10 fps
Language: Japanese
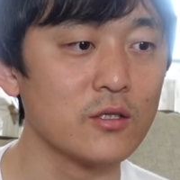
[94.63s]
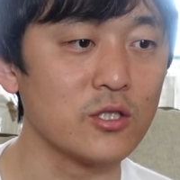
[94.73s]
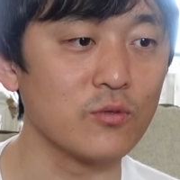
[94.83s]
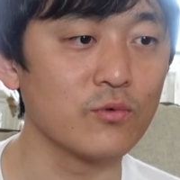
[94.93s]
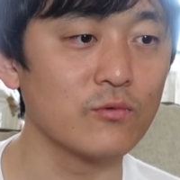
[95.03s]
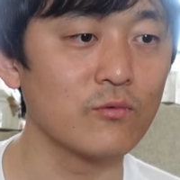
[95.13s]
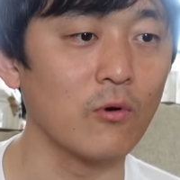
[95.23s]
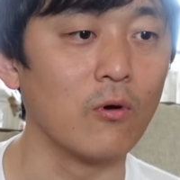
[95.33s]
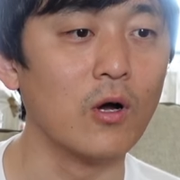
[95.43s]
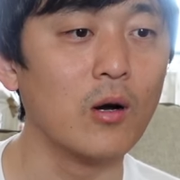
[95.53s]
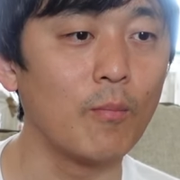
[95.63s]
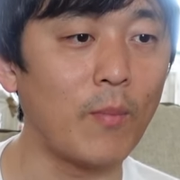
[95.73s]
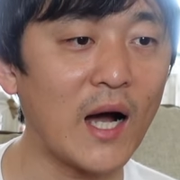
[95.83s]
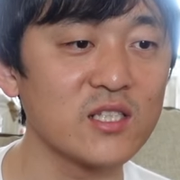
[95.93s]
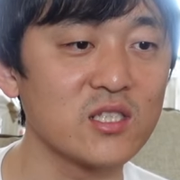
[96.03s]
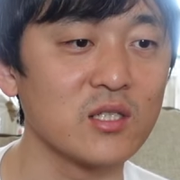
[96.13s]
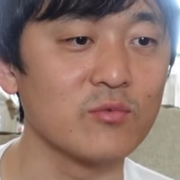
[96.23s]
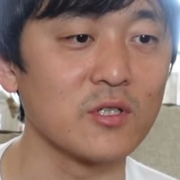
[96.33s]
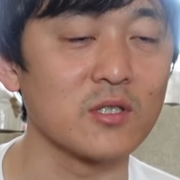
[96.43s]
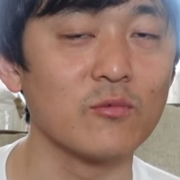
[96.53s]
自分を
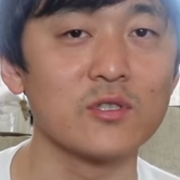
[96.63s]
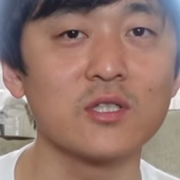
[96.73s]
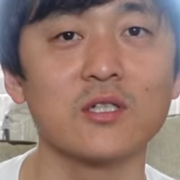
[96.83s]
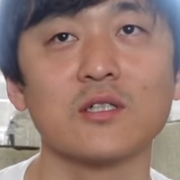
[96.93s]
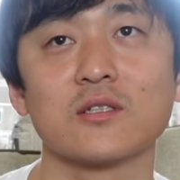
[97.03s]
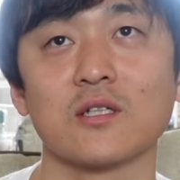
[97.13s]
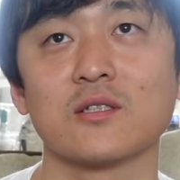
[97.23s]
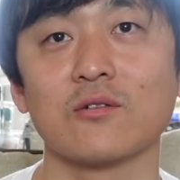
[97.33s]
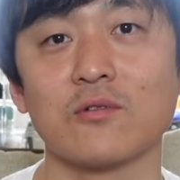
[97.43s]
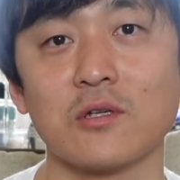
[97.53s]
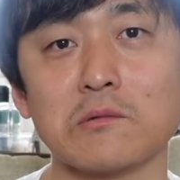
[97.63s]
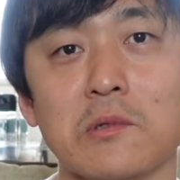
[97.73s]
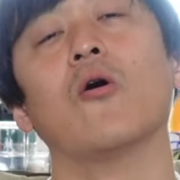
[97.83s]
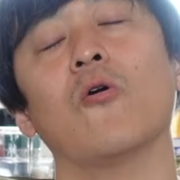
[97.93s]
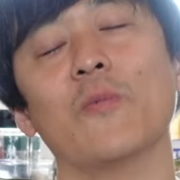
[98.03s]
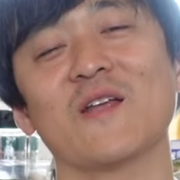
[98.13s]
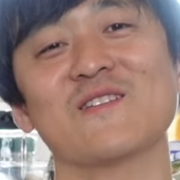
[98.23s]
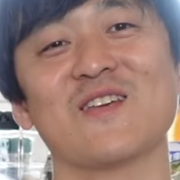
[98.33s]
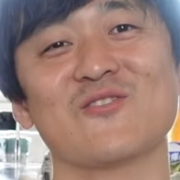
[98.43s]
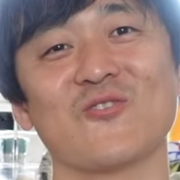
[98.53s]
ポジティブな気持ちにさせてくれる褒め
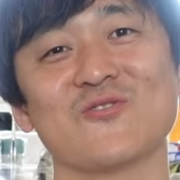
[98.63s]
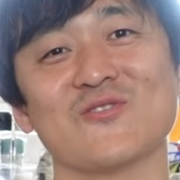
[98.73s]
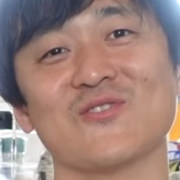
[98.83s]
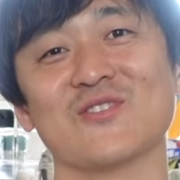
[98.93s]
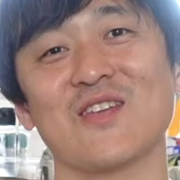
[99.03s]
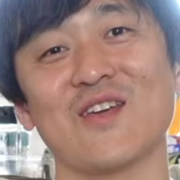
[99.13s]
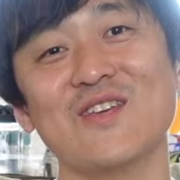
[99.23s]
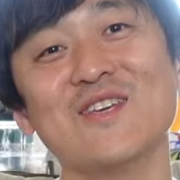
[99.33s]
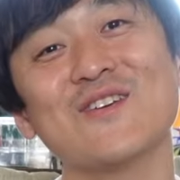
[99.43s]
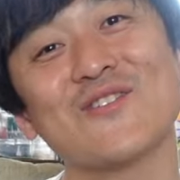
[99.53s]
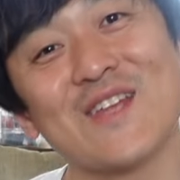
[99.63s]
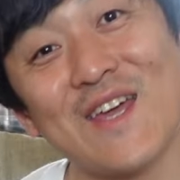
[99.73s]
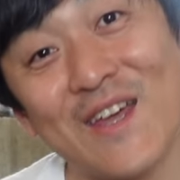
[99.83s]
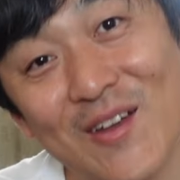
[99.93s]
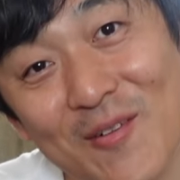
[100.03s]
る手帳術っていいよね